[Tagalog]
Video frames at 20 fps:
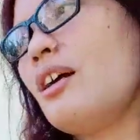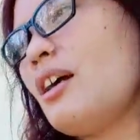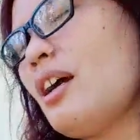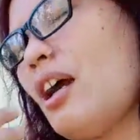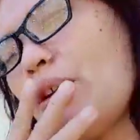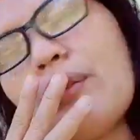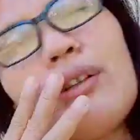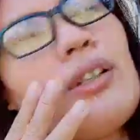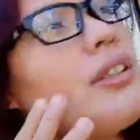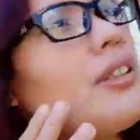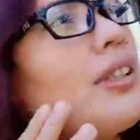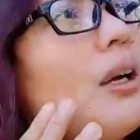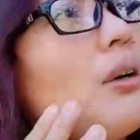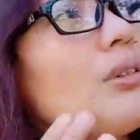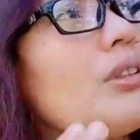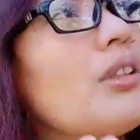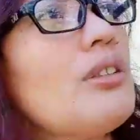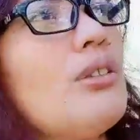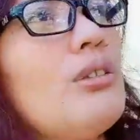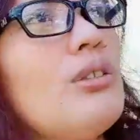Ano ang
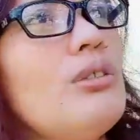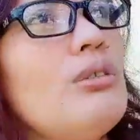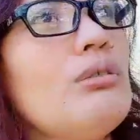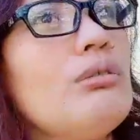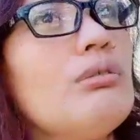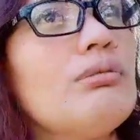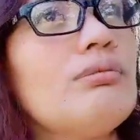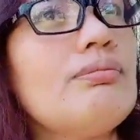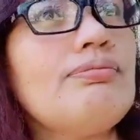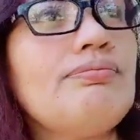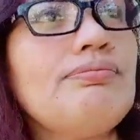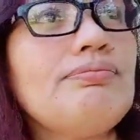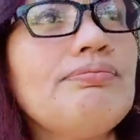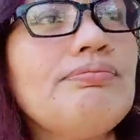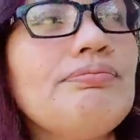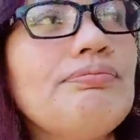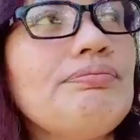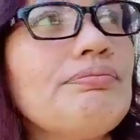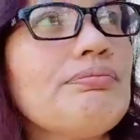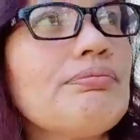tawag dito? Yung,
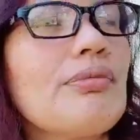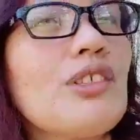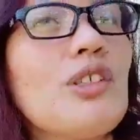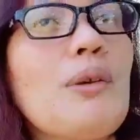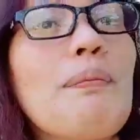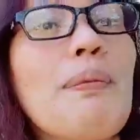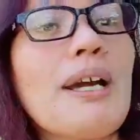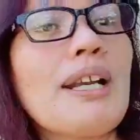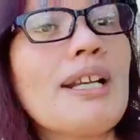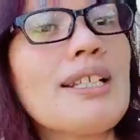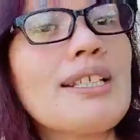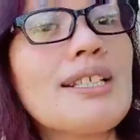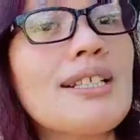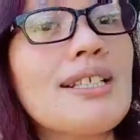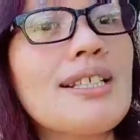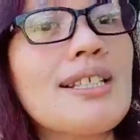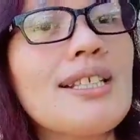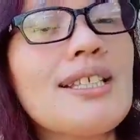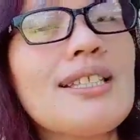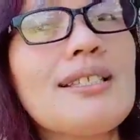yung para sang,